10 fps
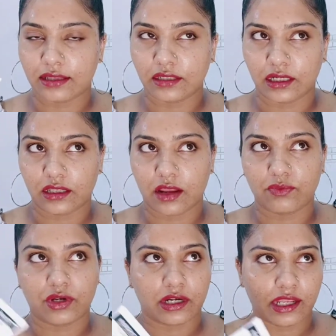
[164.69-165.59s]
थर्टी ग्राम
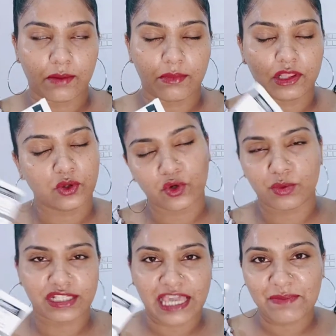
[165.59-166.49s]
थर्टी एम दोनों
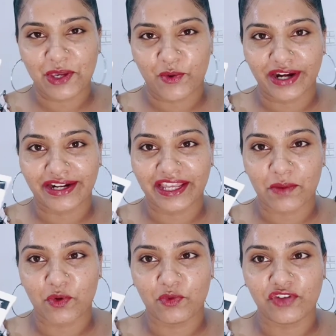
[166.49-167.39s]
में सेम ही क्वांटिटी
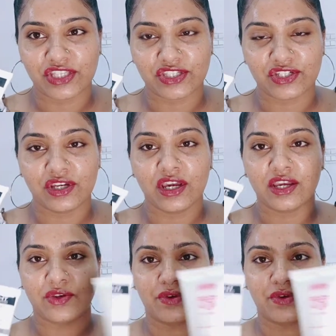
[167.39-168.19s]
आपको विच यू